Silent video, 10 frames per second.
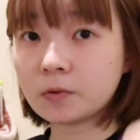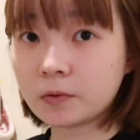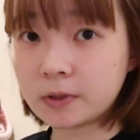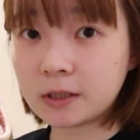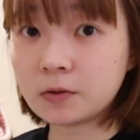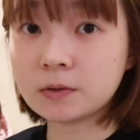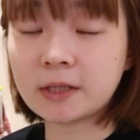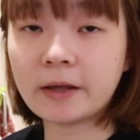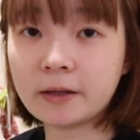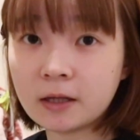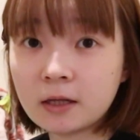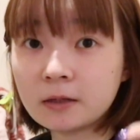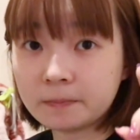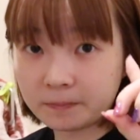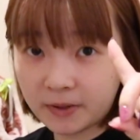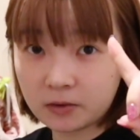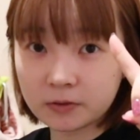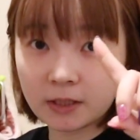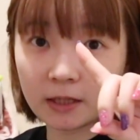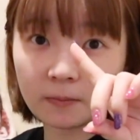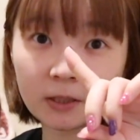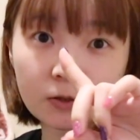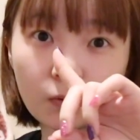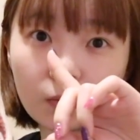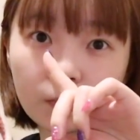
こうに移動してメイクしていきましょう